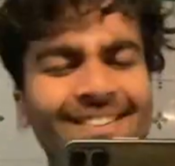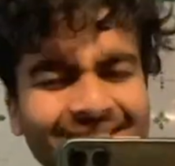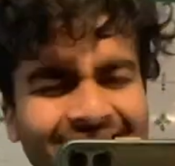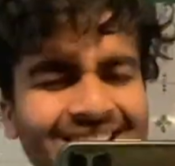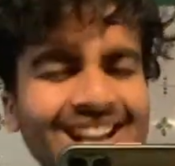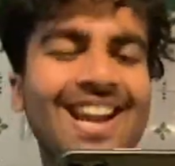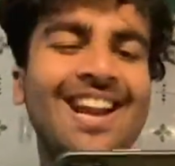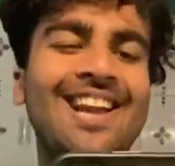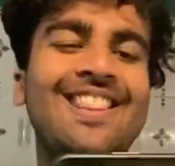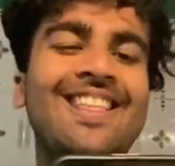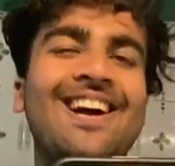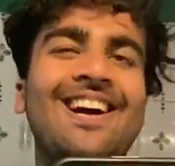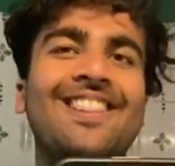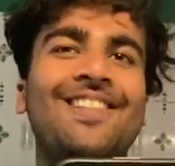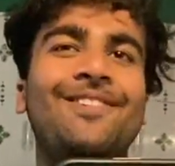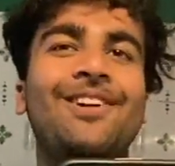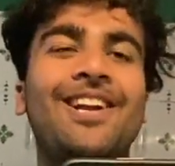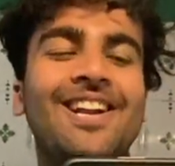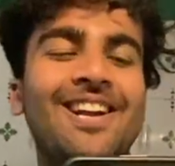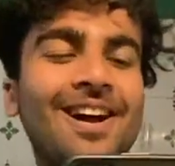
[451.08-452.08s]
अभी करके दिखाता
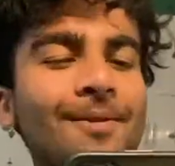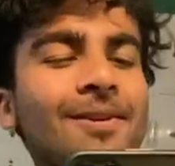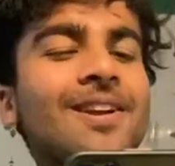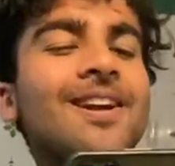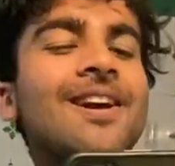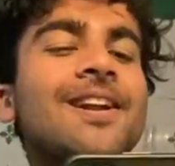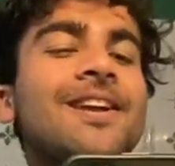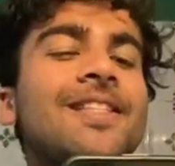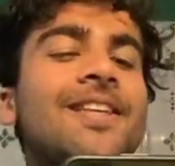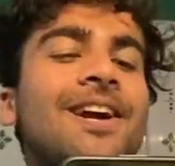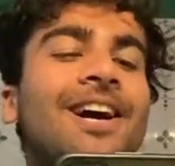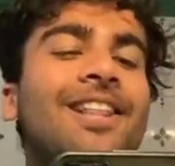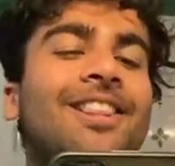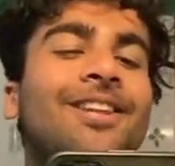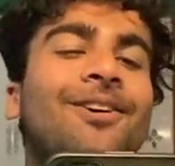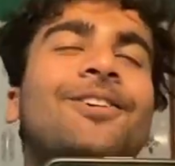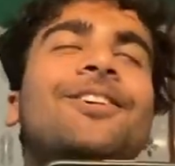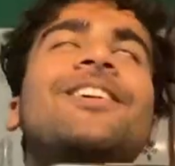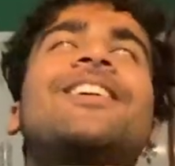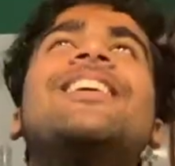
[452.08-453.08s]
हूँ टेन अभी करके
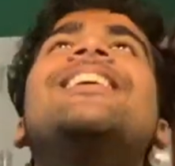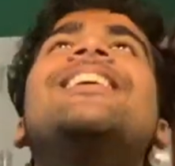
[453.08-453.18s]
दिखाता हूँ